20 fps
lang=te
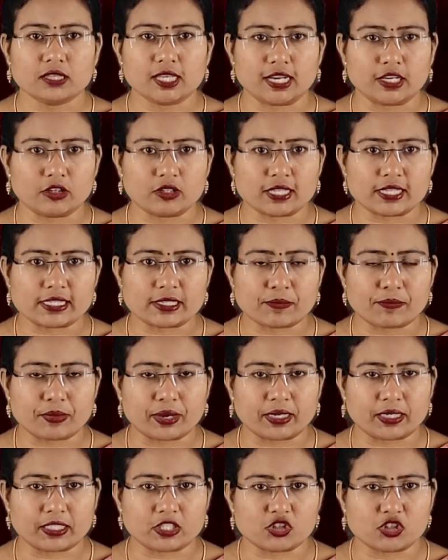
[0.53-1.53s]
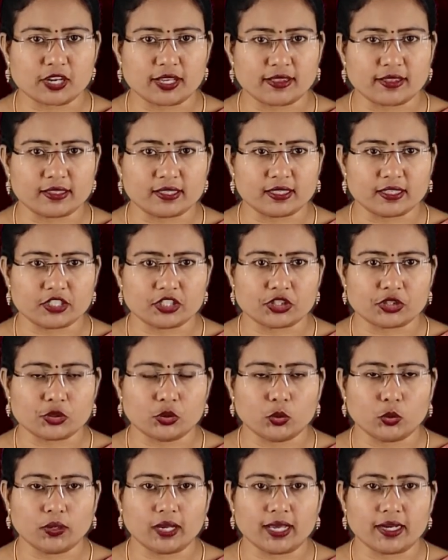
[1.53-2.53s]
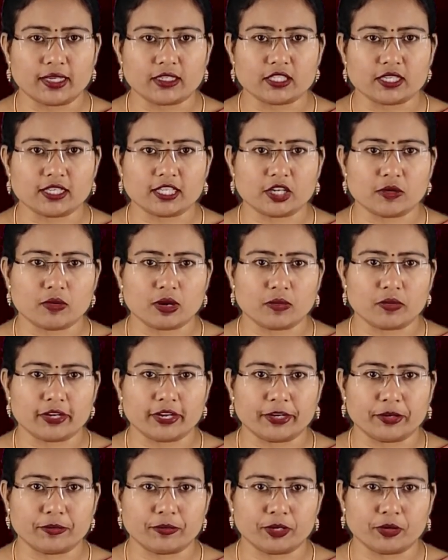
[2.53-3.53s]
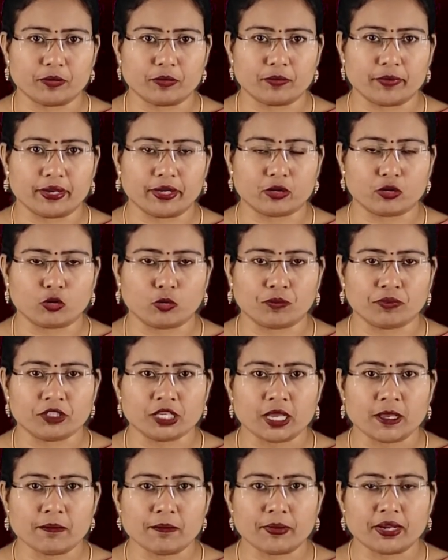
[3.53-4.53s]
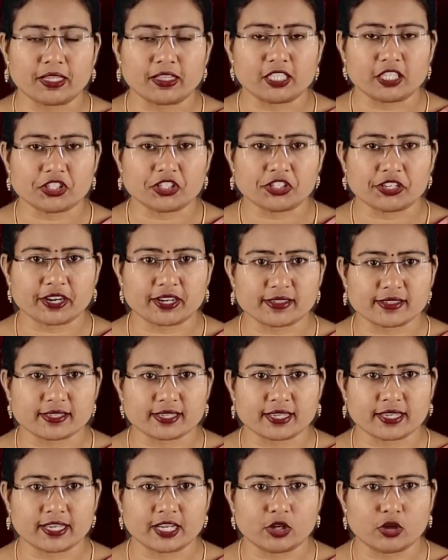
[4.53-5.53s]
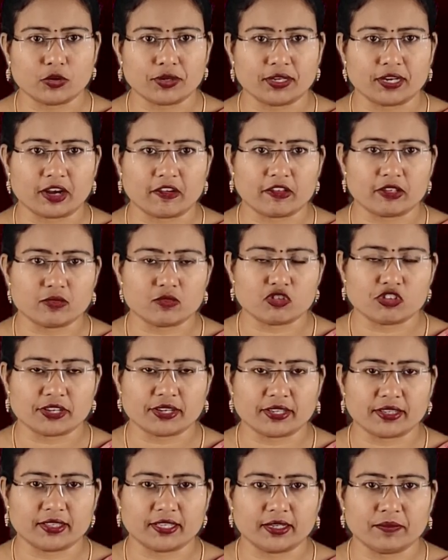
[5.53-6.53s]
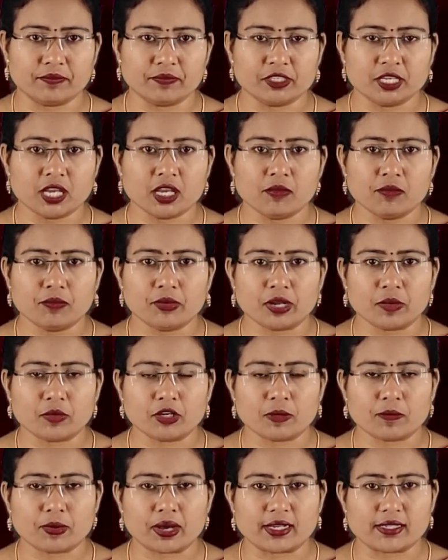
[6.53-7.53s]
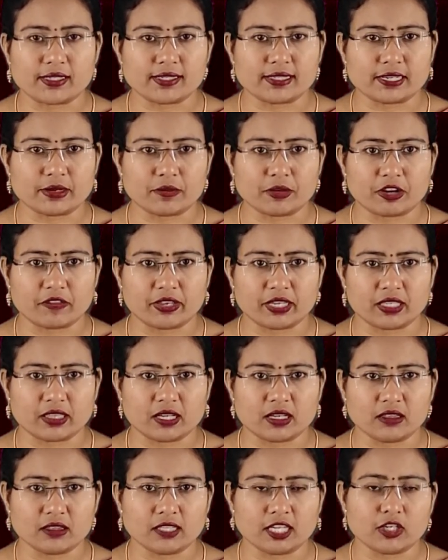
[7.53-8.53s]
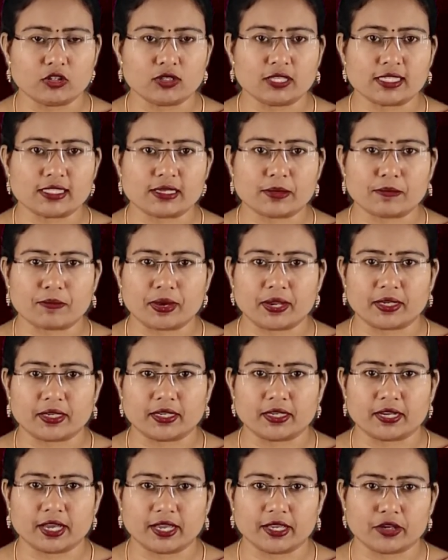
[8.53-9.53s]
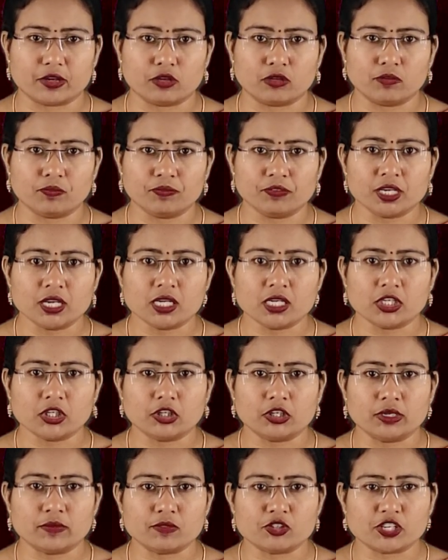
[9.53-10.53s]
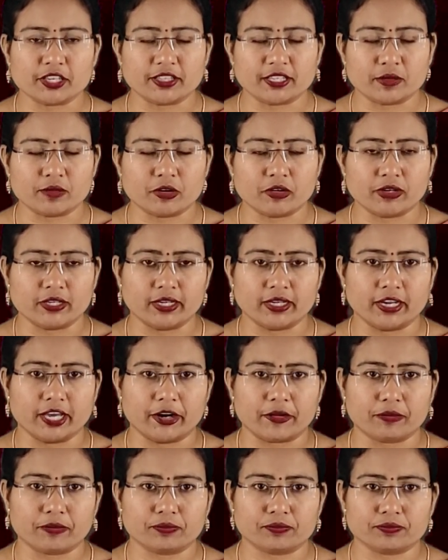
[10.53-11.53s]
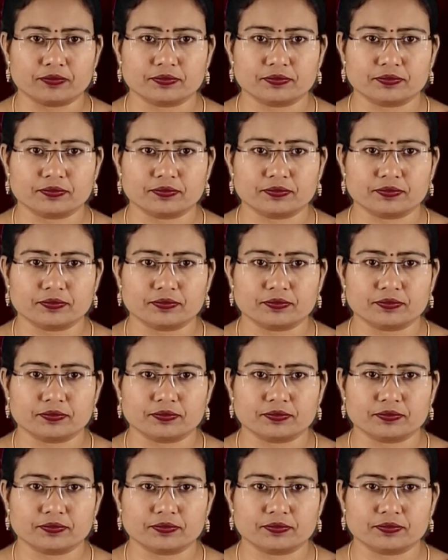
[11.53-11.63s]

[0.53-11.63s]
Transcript: తెలుగుదేశం పార్టీ జాతీయ అధ్యక్షులు నారా చంద్రబాబు నాయుడు పిలుపు మేరకు ప్రత్యక్ష రాజకీయాల్లోకి రావడం జరిగిందని ప్రముఖ పారిశ్రామికవేత్త తెలుగుదేశం పార్టీ నాయకులు గుండం చంద్రమౌళి అన్నారు